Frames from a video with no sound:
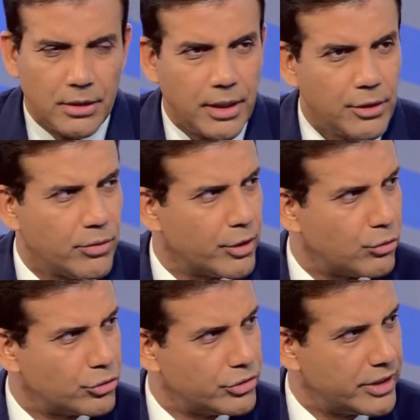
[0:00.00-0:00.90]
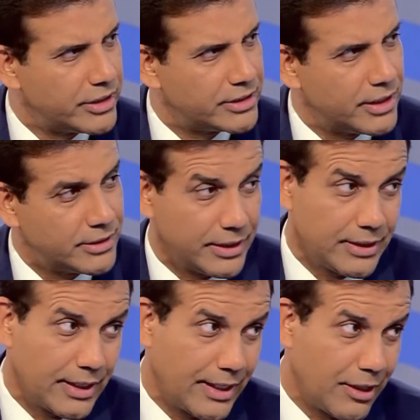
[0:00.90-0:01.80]
Aí um recurso interessante,
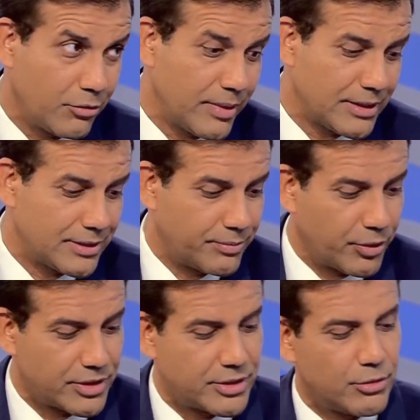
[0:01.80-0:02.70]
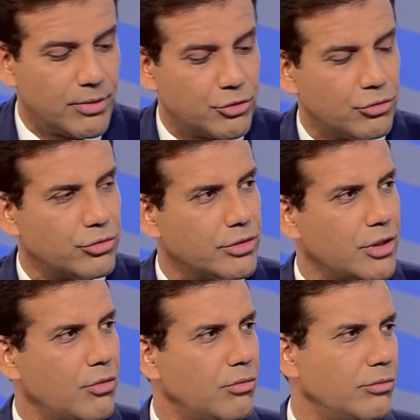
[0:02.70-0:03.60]
ainda caro, mas que pode ser uma
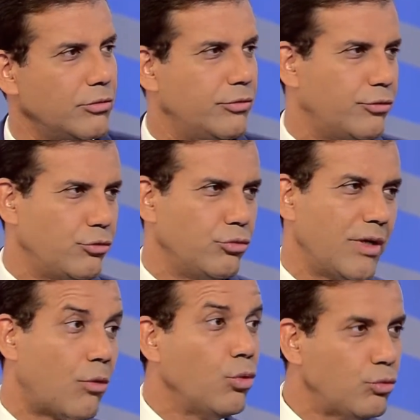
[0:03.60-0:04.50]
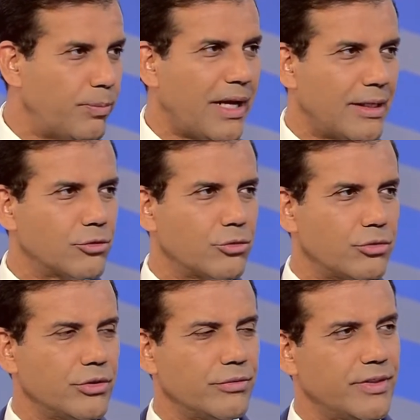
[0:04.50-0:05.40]
solução no futuro, a curto prazo,
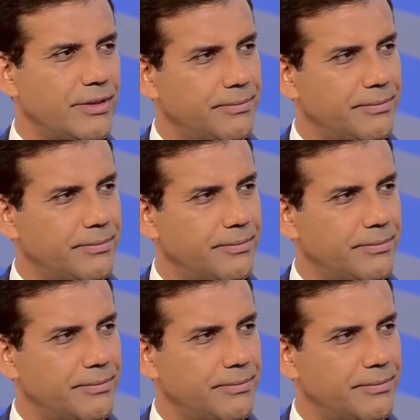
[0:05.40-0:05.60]
inclusive. Né?